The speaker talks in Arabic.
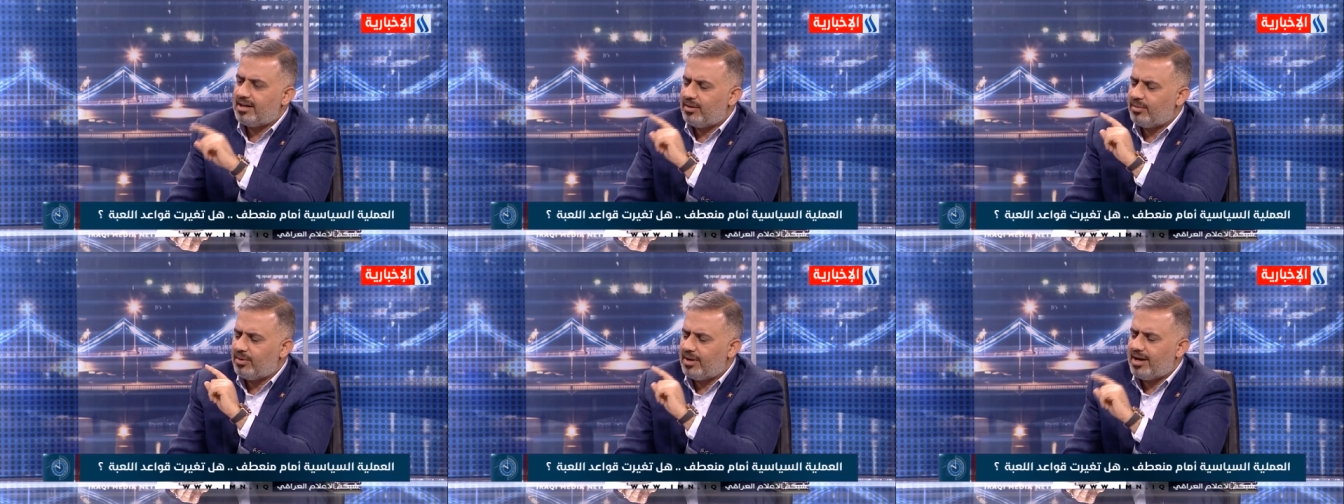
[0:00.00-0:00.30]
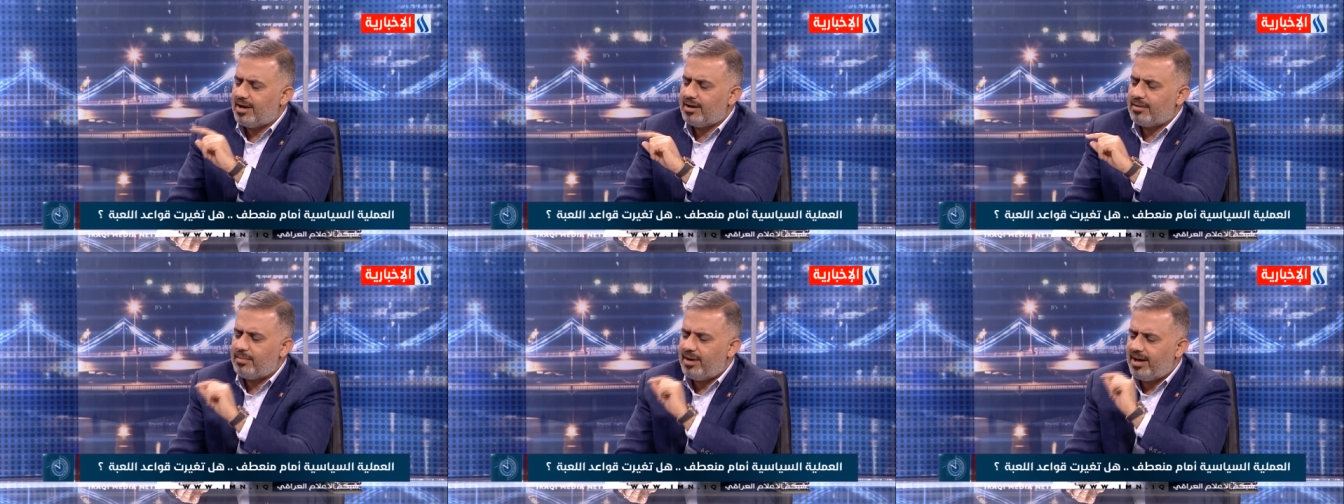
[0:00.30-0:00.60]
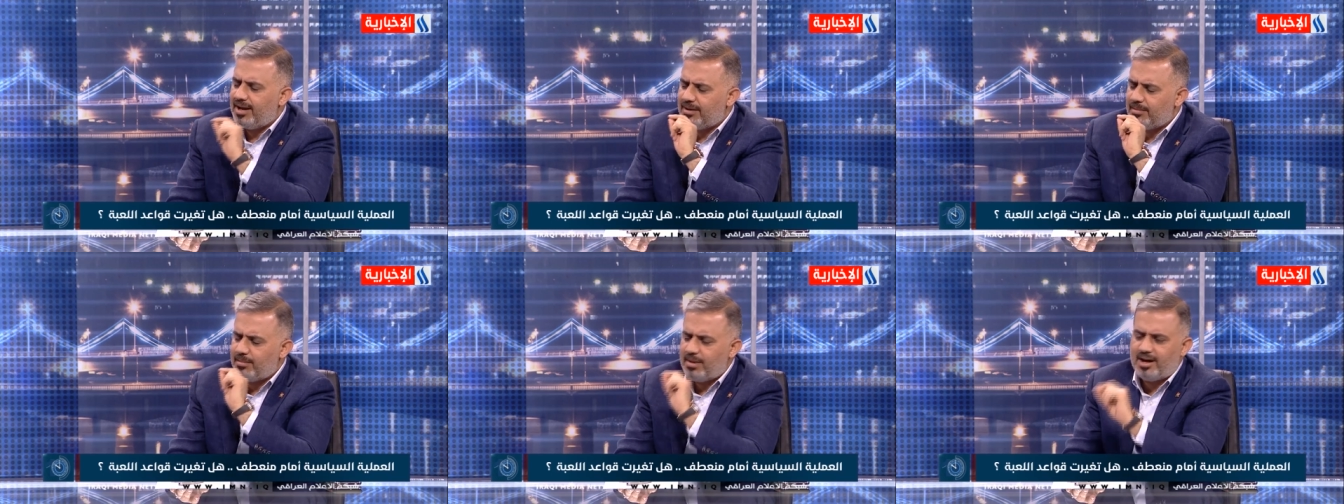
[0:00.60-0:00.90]
او الاربعه
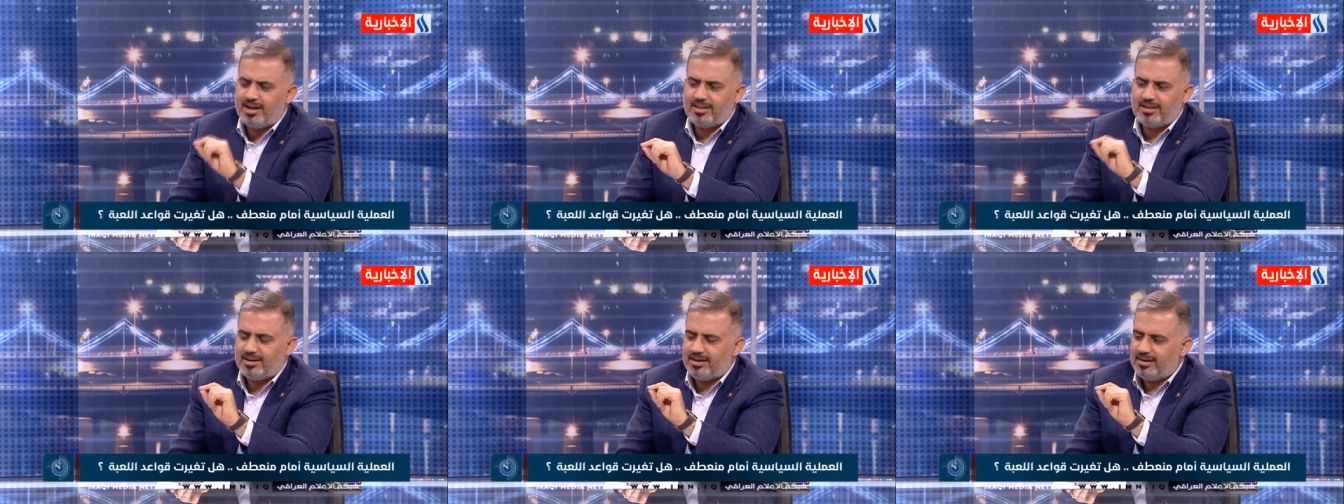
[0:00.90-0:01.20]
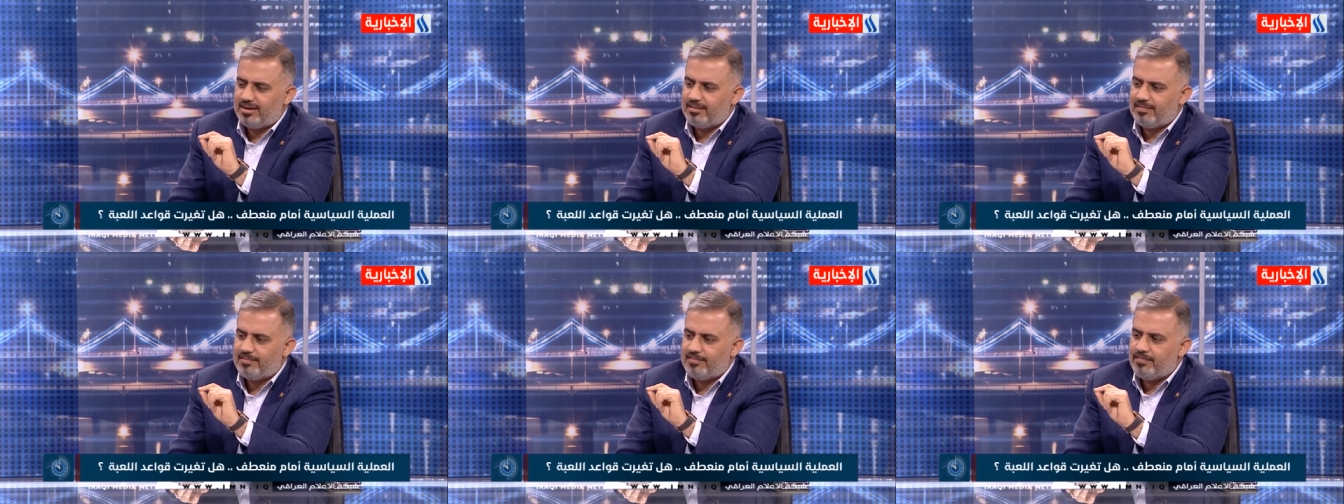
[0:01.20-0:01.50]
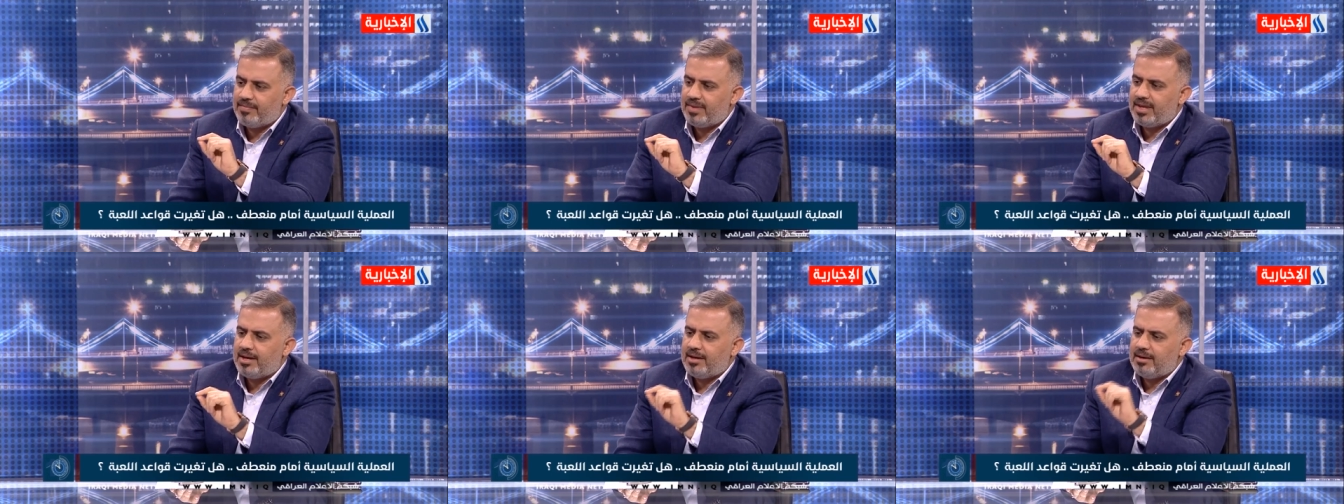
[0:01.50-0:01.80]
الماضيه
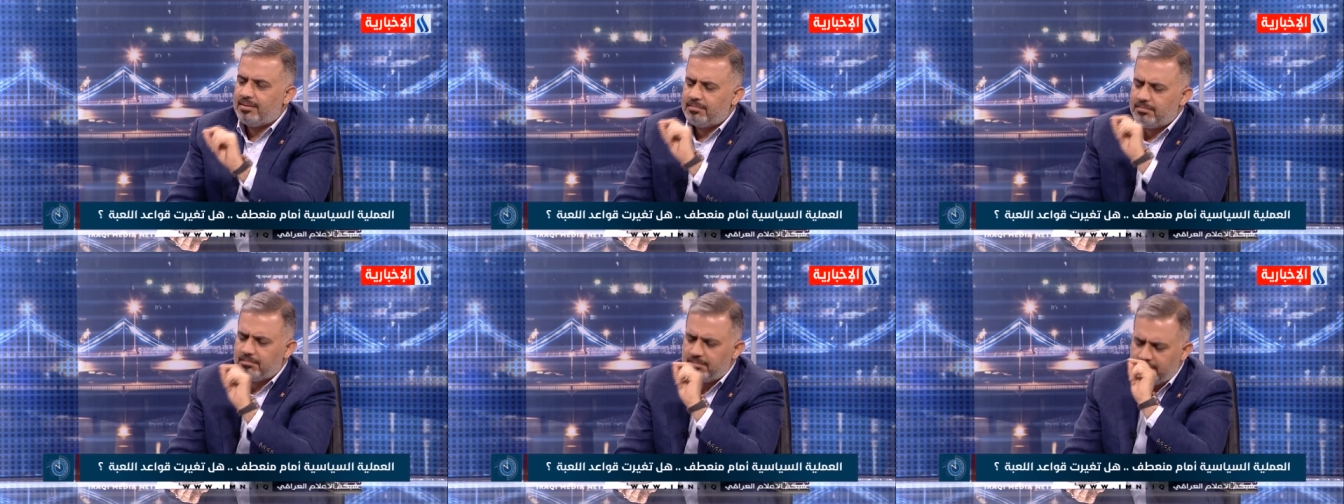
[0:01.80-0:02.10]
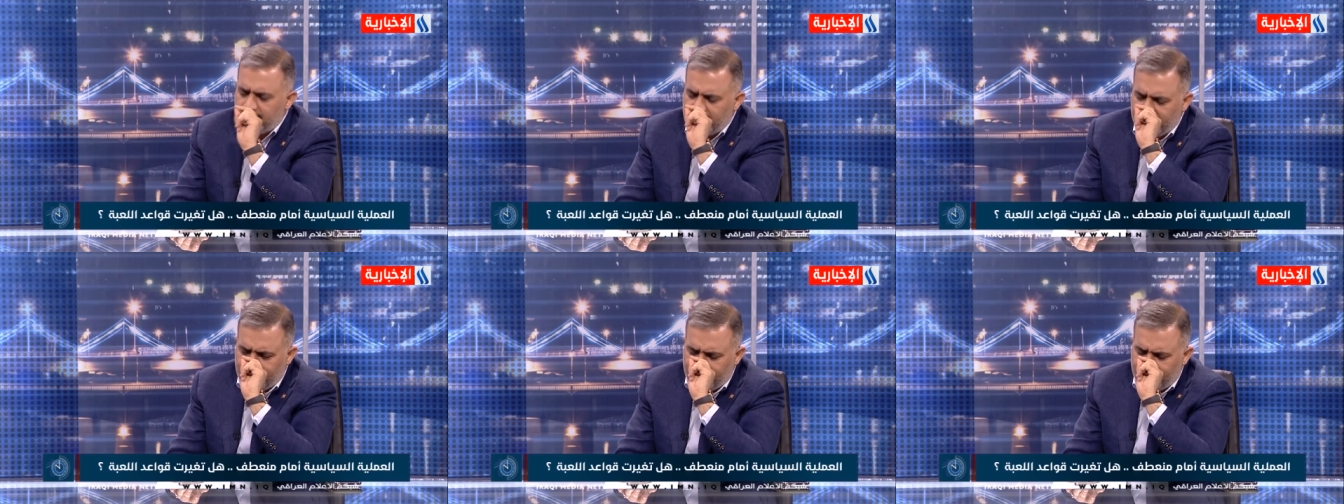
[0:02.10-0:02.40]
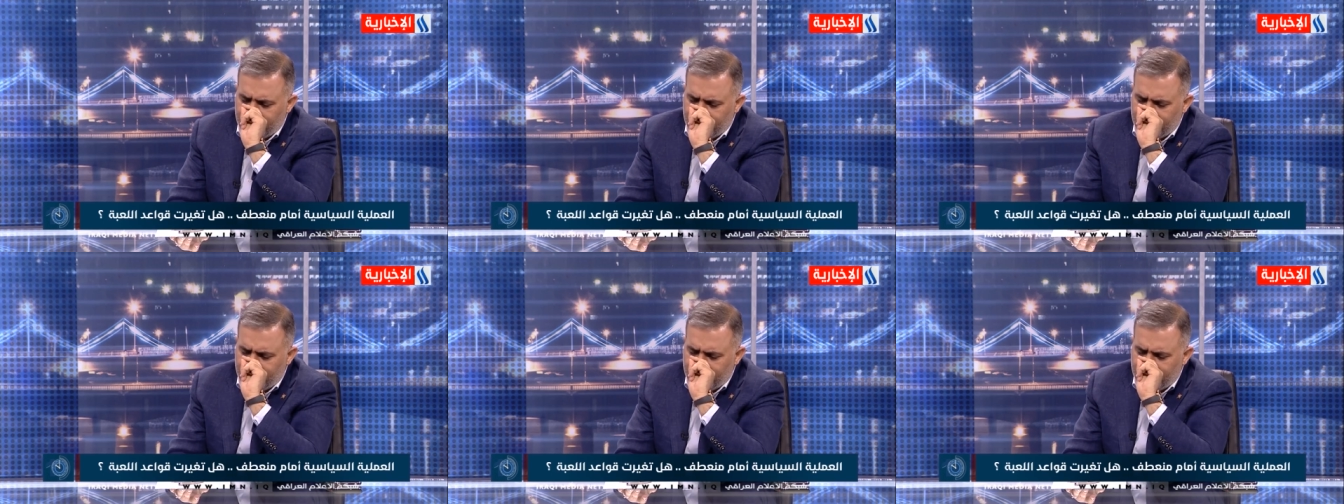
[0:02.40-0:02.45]
من